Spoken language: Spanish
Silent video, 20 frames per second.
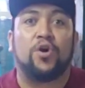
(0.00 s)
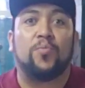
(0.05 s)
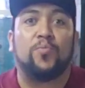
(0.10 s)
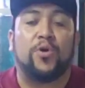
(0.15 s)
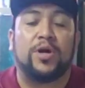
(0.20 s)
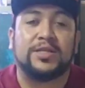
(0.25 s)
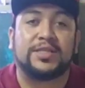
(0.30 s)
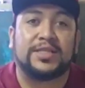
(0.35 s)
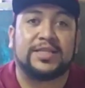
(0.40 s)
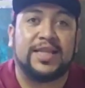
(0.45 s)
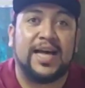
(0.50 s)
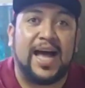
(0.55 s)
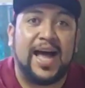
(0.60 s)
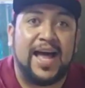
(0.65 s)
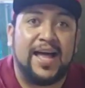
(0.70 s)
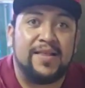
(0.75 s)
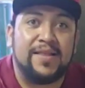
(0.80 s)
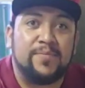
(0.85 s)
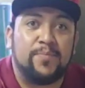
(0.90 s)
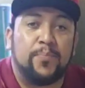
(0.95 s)
¿Cómo
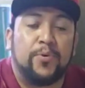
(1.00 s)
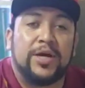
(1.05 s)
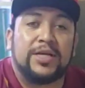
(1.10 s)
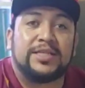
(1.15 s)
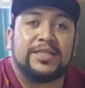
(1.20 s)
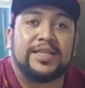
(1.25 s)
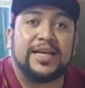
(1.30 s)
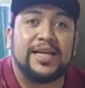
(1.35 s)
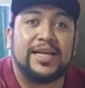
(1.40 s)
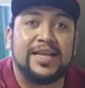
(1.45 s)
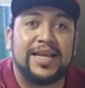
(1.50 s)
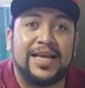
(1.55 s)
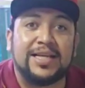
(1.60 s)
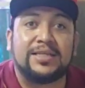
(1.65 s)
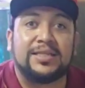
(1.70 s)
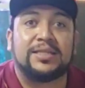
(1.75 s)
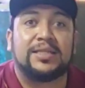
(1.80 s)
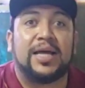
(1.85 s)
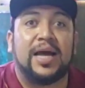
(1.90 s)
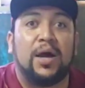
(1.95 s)
están? Pues en
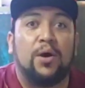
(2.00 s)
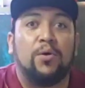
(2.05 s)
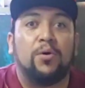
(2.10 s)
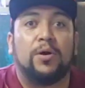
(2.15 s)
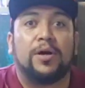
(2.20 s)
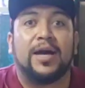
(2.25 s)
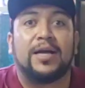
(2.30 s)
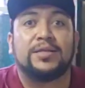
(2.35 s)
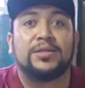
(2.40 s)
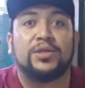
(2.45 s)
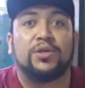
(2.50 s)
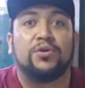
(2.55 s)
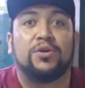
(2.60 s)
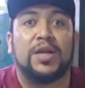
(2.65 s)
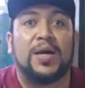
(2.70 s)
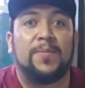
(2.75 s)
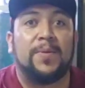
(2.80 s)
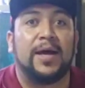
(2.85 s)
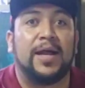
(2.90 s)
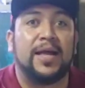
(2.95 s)
esta
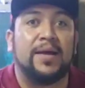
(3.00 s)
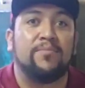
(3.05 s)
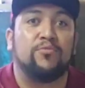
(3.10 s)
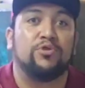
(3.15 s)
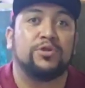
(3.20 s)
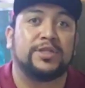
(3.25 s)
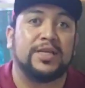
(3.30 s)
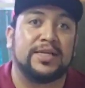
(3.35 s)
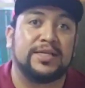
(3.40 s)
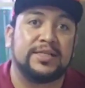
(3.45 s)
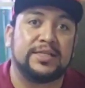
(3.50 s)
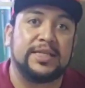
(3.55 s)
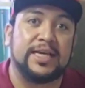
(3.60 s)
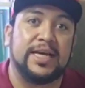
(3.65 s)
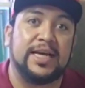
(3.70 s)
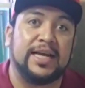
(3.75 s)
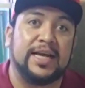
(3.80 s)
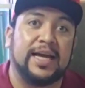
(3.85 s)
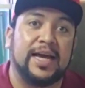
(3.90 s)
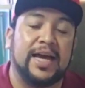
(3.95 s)
ocasión hablaremos
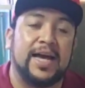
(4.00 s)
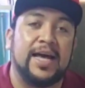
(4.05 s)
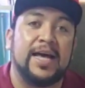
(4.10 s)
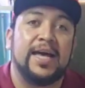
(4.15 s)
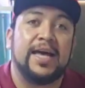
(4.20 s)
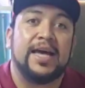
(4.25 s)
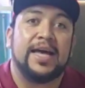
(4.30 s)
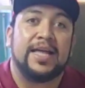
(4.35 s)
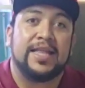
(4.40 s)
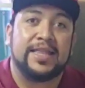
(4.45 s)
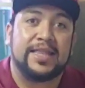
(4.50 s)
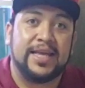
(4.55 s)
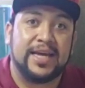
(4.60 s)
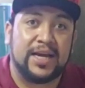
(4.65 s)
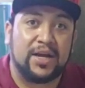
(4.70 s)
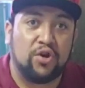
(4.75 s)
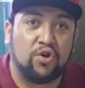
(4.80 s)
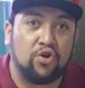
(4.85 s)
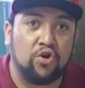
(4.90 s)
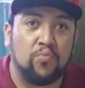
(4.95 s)
acerca
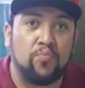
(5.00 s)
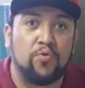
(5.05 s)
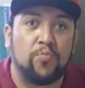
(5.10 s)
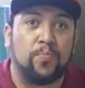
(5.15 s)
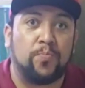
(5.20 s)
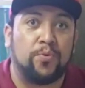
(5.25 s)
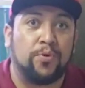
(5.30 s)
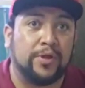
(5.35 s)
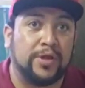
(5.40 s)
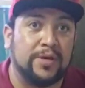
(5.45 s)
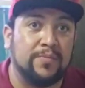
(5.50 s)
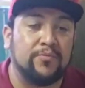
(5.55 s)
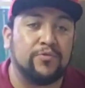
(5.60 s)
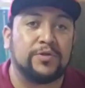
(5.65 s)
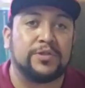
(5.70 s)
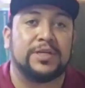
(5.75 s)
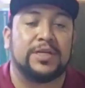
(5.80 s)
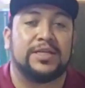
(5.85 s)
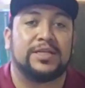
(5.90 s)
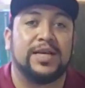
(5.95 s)
de cómo
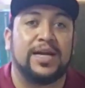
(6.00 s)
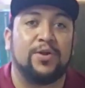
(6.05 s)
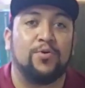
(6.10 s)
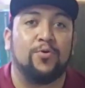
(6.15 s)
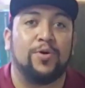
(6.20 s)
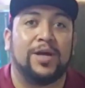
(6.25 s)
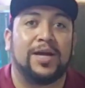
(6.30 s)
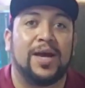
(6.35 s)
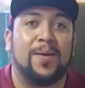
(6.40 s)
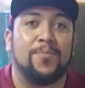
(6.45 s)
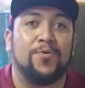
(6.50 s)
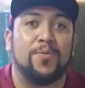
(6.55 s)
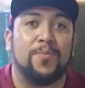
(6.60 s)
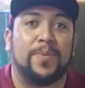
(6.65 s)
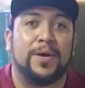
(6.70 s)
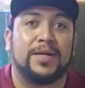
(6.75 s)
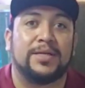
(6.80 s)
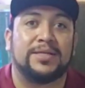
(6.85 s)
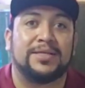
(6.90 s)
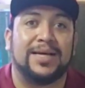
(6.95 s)
podemos hacer un cambio
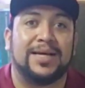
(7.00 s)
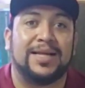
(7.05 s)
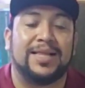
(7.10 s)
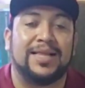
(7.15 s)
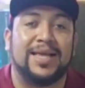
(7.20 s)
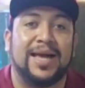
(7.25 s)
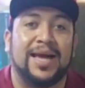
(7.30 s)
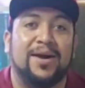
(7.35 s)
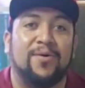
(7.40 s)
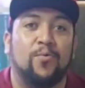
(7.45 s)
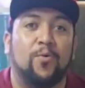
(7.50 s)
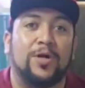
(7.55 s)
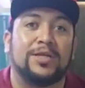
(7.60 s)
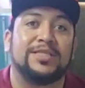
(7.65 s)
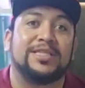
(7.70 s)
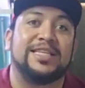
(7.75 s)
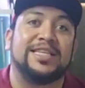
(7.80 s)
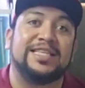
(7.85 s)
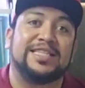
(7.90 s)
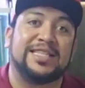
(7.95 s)
parcial de agua
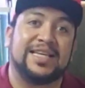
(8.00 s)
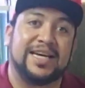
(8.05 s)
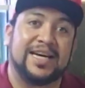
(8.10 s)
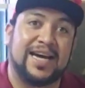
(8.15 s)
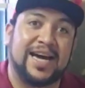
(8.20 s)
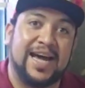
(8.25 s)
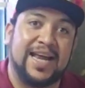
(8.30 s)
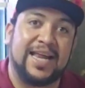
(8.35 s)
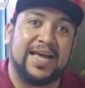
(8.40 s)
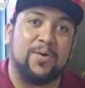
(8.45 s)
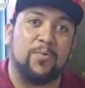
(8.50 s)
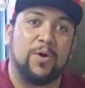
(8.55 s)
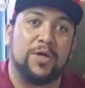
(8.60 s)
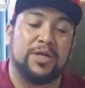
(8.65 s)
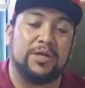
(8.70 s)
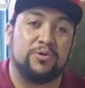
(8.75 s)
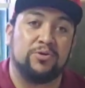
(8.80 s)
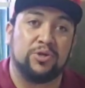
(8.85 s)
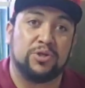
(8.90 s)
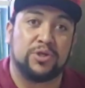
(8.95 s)
sin sacar
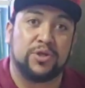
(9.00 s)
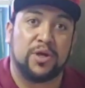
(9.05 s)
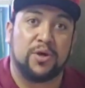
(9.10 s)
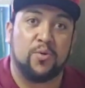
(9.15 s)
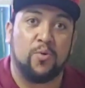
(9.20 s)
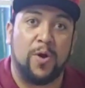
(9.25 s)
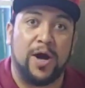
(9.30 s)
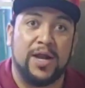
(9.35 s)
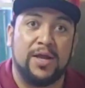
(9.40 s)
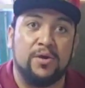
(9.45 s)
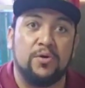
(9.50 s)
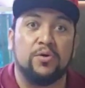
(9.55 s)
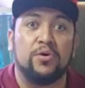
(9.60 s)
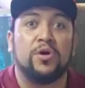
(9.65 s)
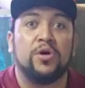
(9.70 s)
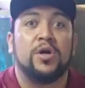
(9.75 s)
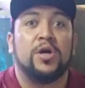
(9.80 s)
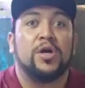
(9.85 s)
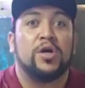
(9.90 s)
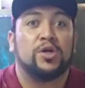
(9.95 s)
agua de nuestro acuario
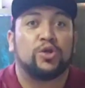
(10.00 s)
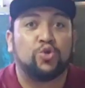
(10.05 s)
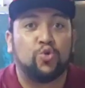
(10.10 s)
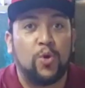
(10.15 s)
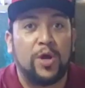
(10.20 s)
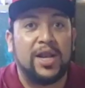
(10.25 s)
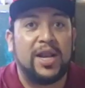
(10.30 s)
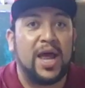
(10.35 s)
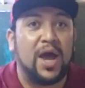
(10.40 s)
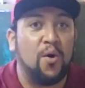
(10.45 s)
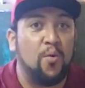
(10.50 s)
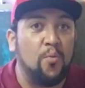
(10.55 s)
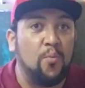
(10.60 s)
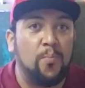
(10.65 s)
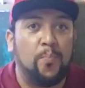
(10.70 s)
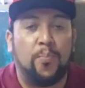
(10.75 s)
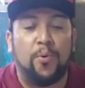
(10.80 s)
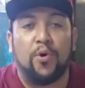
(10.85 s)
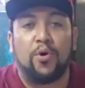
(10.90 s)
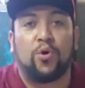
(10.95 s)
Suena
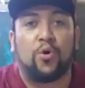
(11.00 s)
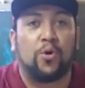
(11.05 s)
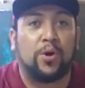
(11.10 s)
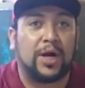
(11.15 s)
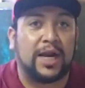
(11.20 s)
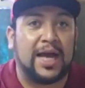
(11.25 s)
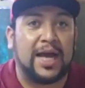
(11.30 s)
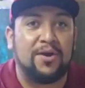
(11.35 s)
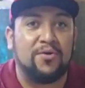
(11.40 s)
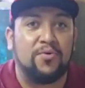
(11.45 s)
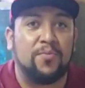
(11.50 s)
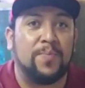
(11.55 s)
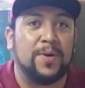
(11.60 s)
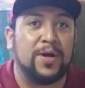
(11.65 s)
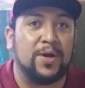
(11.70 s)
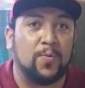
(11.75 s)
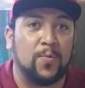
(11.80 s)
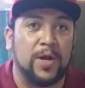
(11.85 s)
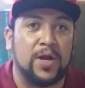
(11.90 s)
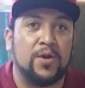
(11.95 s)
un poco raro,
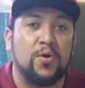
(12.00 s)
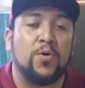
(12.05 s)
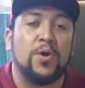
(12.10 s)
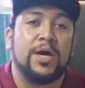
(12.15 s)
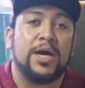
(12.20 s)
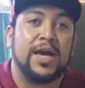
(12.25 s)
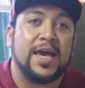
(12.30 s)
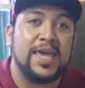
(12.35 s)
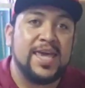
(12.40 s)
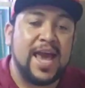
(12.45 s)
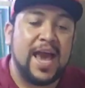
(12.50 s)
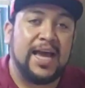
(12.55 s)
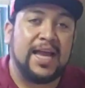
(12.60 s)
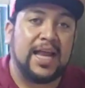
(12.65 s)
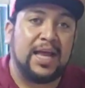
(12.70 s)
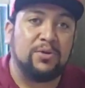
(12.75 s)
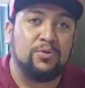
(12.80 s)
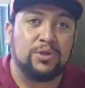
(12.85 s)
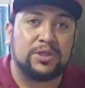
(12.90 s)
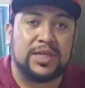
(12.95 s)
pero bueno, ya
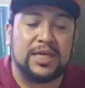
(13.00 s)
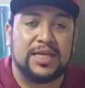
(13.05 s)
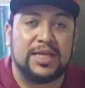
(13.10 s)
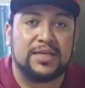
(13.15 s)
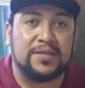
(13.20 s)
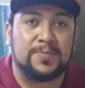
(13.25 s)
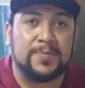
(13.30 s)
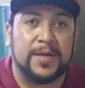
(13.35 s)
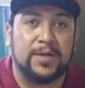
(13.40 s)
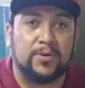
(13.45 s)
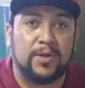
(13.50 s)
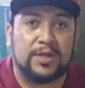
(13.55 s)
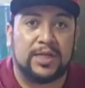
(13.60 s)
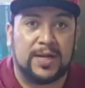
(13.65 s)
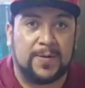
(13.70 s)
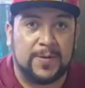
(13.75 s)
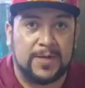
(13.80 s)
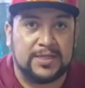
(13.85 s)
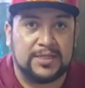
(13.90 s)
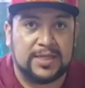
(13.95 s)
irán ustedes viendo a
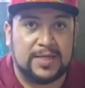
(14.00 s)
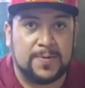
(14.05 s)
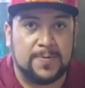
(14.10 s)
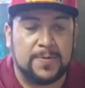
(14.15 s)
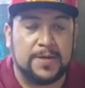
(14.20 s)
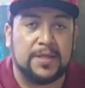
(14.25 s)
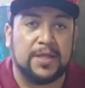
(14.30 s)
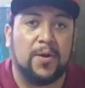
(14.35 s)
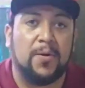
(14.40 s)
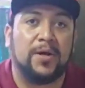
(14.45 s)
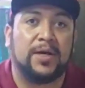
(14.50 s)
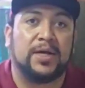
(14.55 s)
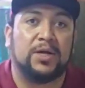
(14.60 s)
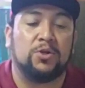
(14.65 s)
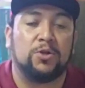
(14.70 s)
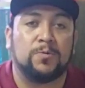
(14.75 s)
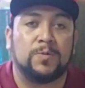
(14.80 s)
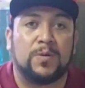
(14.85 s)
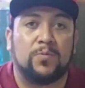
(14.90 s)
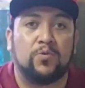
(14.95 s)
través del video a qué
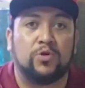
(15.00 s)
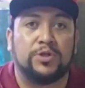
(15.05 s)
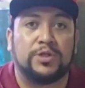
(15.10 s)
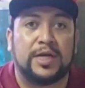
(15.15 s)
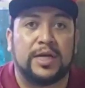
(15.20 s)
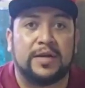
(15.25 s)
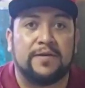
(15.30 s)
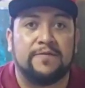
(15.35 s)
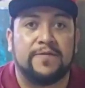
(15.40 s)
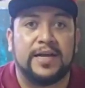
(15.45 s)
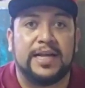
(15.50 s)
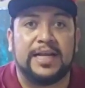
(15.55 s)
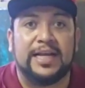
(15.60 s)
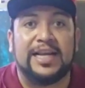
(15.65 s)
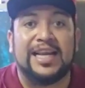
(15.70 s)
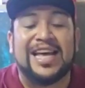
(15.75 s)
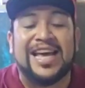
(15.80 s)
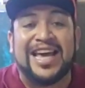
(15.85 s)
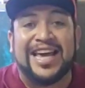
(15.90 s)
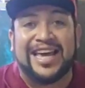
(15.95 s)
nos vamos a
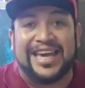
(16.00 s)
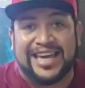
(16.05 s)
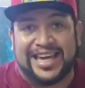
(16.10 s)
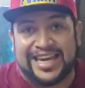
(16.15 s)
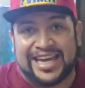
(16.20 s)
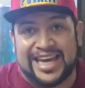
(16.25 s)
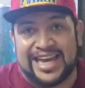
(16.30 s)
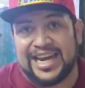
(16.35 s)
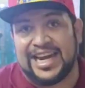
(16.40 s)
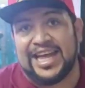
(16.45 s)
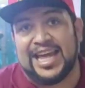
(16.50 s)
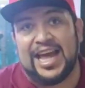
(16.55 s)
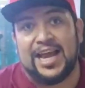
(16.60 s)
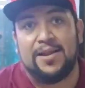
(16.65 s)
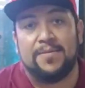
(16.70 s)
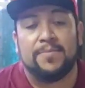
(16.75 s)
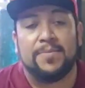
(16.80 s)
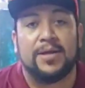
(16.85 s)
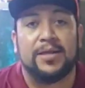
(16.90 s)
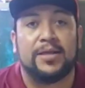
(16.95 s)
referir y que
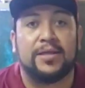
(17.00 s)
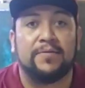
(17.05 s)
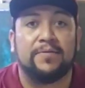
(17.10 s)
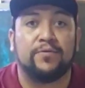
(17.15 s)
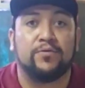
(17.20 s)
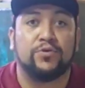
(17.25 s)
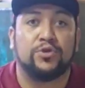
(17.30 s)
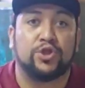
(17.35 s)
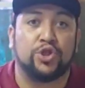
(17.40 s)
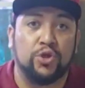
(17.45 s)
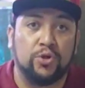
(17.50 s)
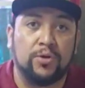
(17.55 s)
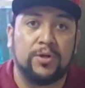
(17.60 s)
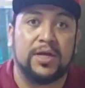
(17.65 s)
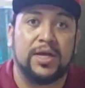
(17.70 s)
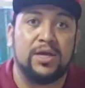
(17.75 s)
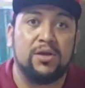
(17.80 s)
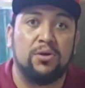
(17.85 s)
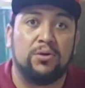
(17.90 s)
realmente funciona.